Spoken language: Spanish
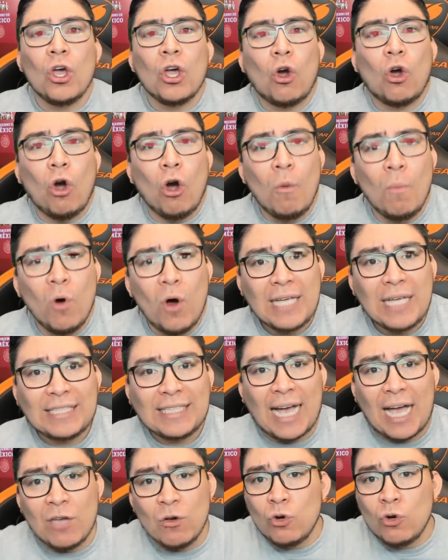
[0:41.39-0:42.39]
¿Cómo es
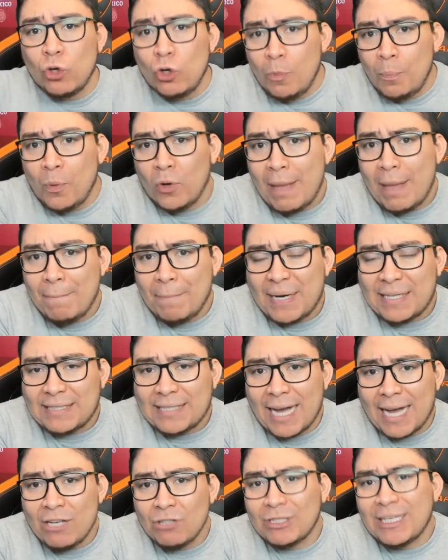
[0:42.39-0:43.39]
que hay un grupo de
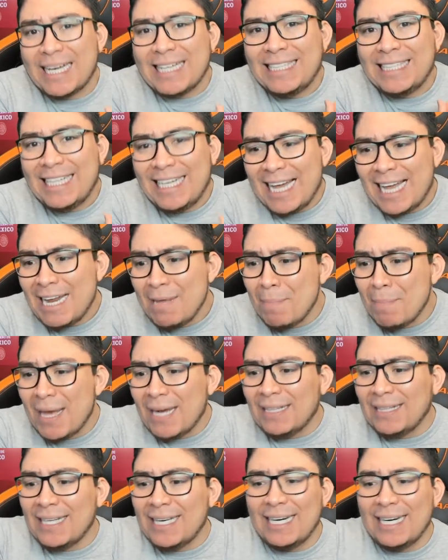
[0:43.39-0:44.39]
empresarios que sí quiere
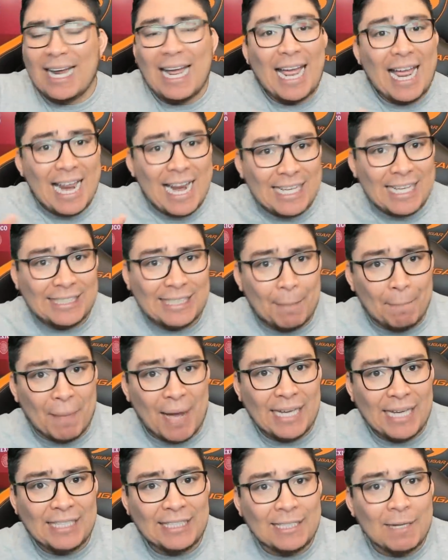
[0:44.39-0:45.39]
invertir en este
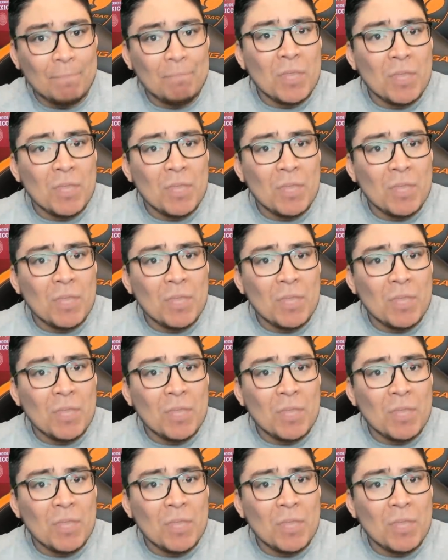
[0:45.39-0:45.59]
país